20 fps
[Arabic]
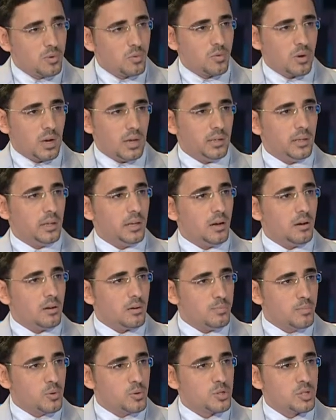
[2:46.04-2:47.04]
وانهيار
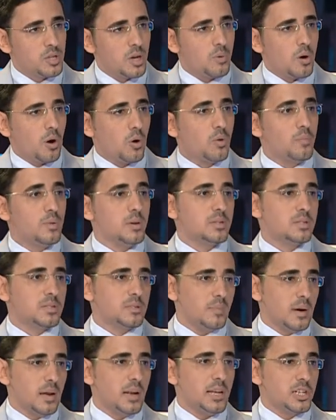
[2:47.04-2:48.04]
البورصة وهروب
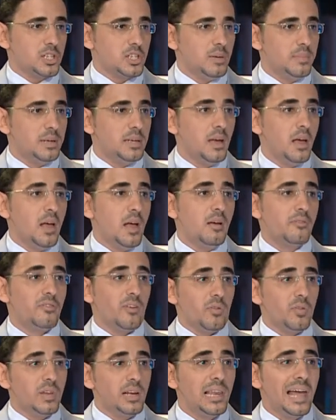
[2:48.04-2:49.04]
الاستثمار الأجنبي
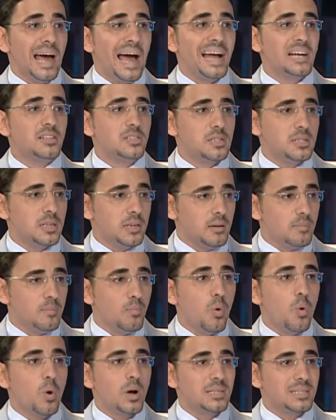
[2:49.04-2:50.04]
في ظل عجز
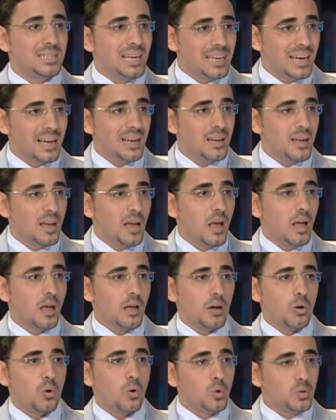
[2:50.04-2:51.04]
موازنة
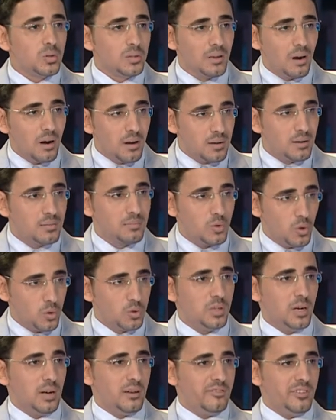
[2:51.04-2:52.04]
قدر
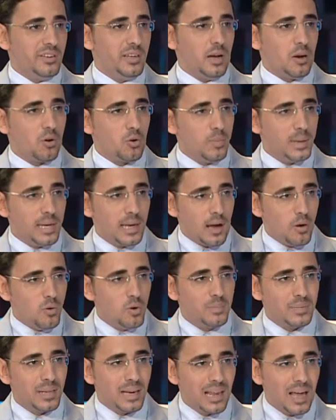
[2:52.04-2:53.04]
قدر في الربع
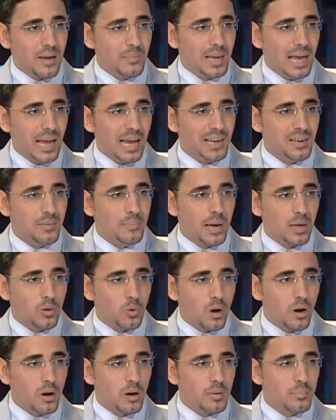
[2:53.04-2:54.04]
الأول من العام الحالي ما
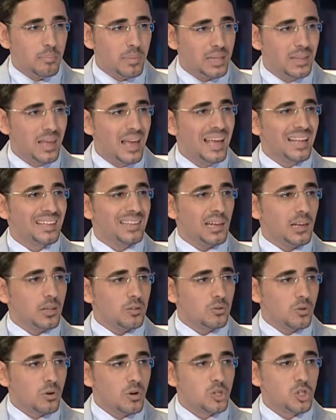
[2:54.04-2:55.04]
يقارب من
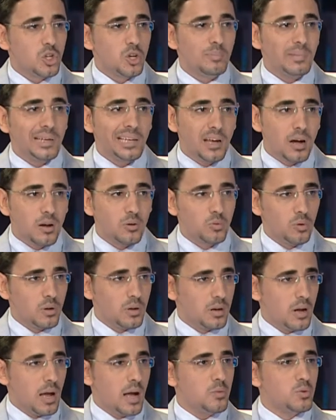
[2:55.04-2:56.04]
13 مليار
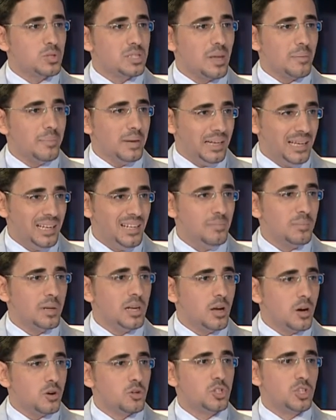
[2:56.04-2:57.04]
دولار أو 70
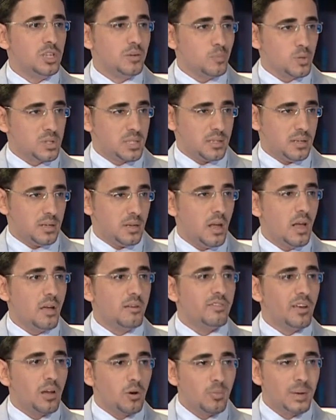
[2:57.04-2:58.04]
مليار جنيه مصري
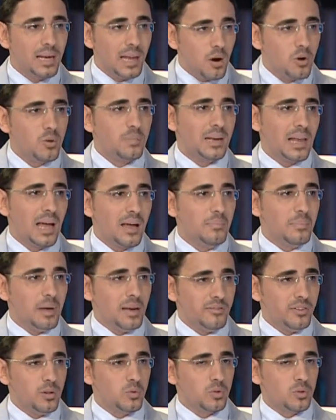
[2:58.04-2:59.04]
في الربع الأول من العام
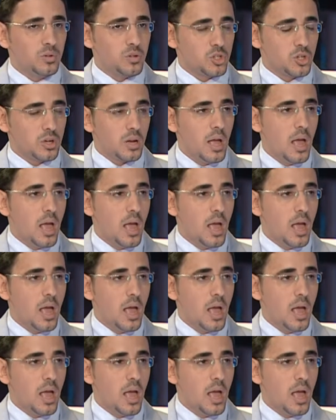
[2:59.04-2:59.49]
2012